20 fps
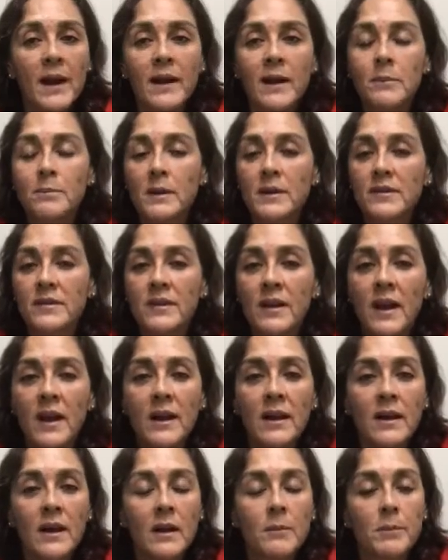al
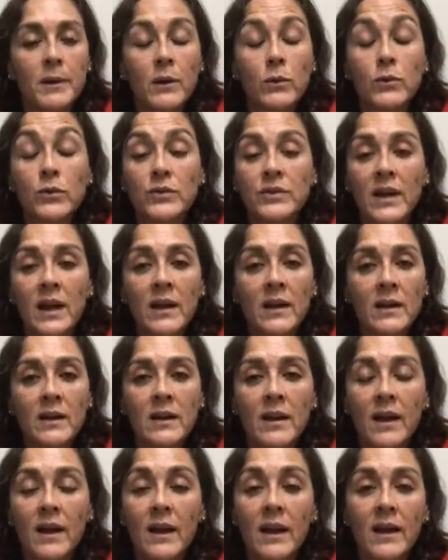pasear, al preguntar en
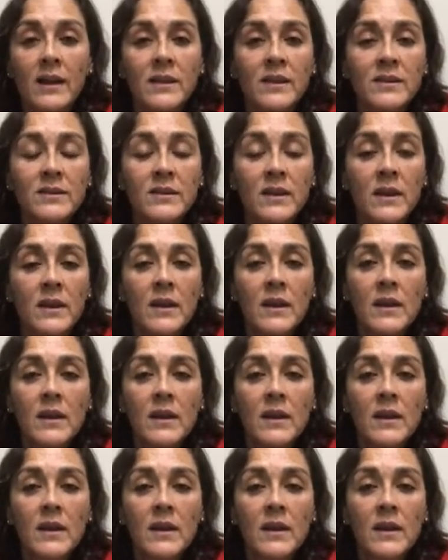las calles